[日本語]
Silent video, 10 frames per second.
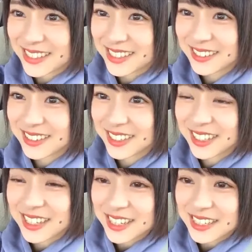10位、
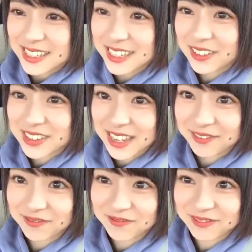ちひろさ
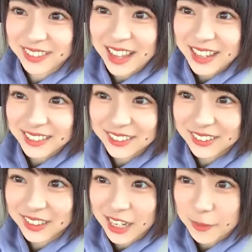ん、
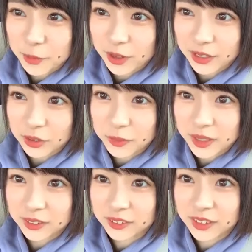9位、たかぽん、
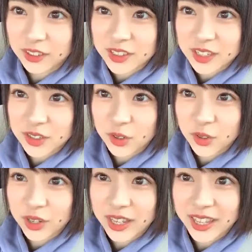アットマーク、なるちゃん、
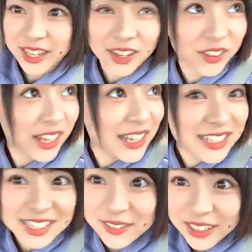ショート派、笑顔大
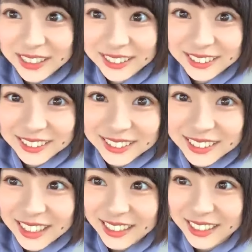好き、バイあ
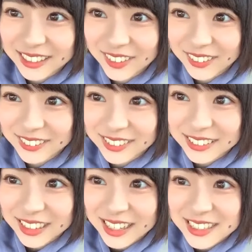りがとう。
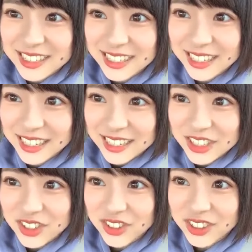8位、
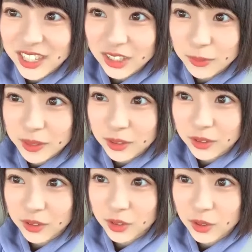じゅんふ
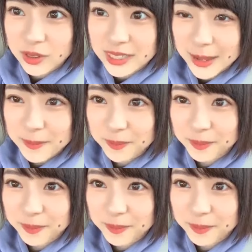アットマーク、のうさん、